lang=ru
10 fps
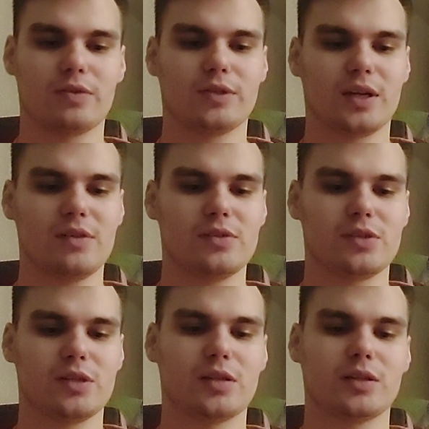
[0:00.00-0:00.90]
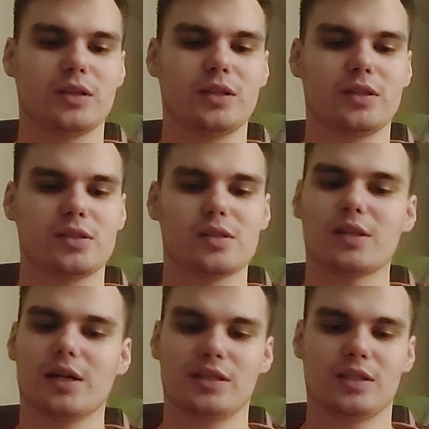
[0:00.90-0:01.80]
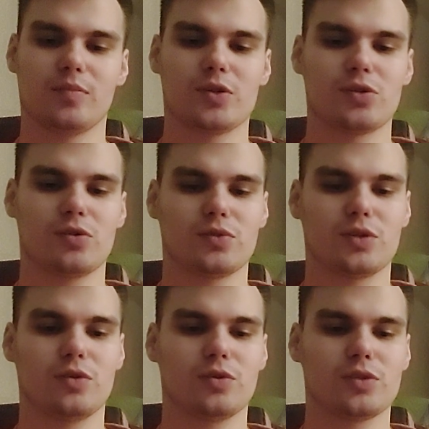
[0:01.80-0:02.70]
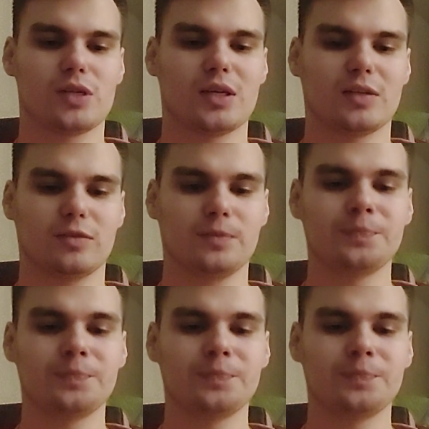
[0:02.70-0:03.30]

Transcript: а вторая ветеринарная клиника «Центральная» на Московской, город Саратов.